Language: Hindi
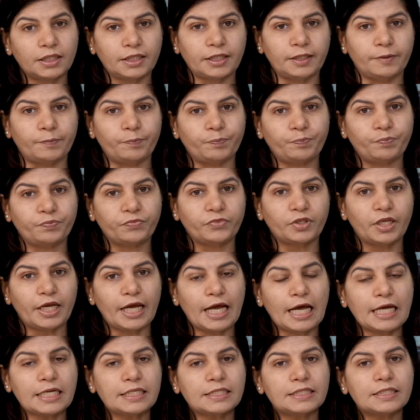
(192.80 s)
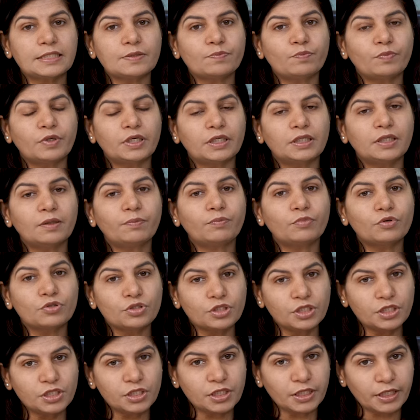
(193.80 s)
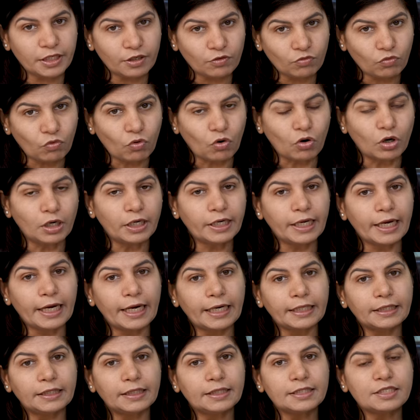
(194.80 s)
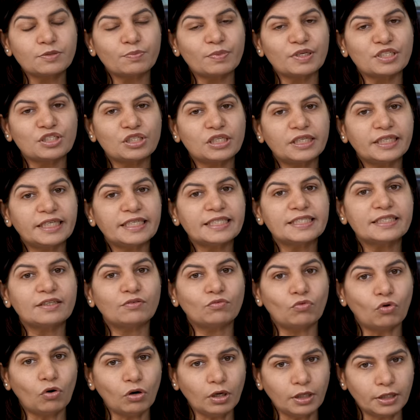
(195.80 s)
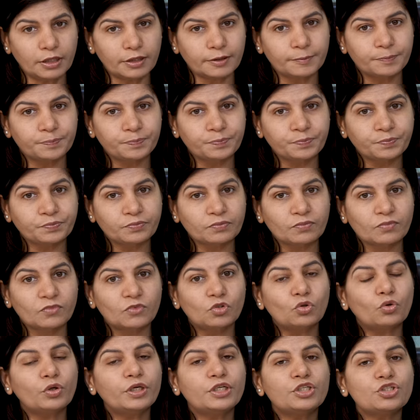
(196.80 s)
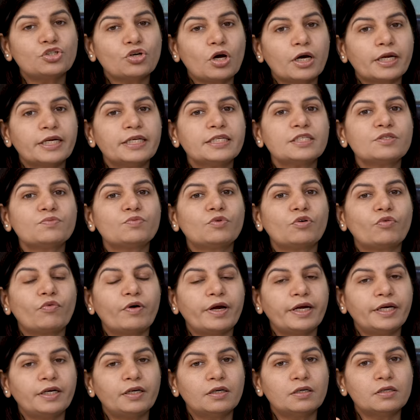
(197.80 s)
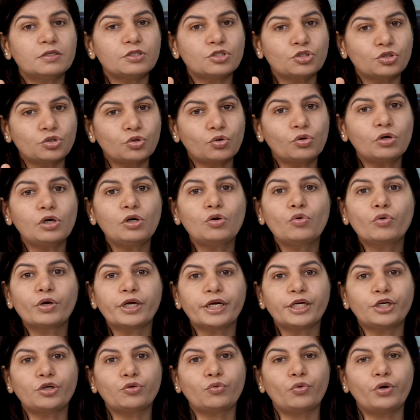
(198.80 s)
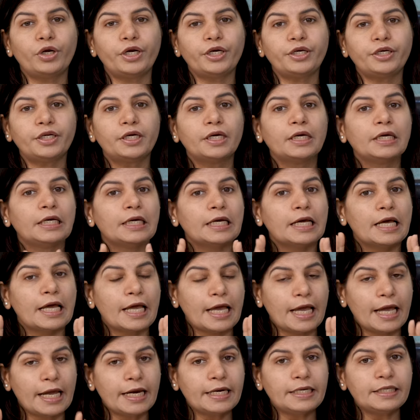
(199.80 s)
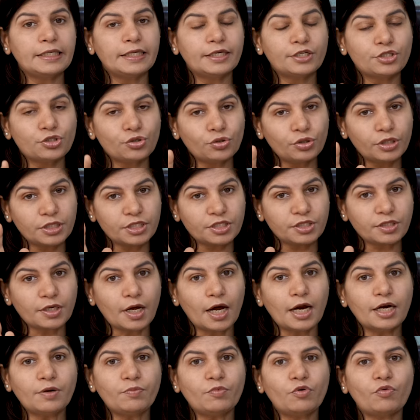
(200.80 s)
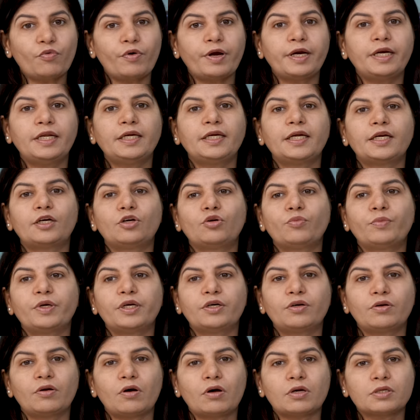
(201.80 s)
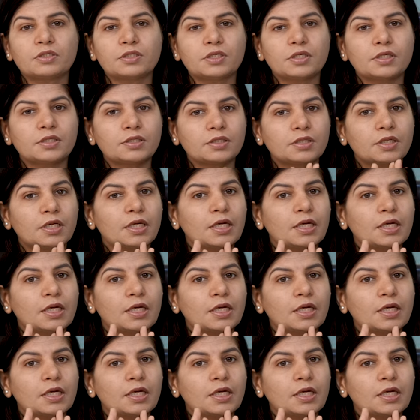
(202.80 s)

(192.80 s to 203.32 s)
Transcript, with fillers: है एज पर द प्रोसीजर इन्वॉल्व एंड द स्पेशलिटीज इन्वॉल्व तो इंश्योरेंस प्रोवाइडर्स शुड लुक इन टू इट एंड दे शुड स्टार्ट प्रोवाइडिंग एंडोमेट्रोसिस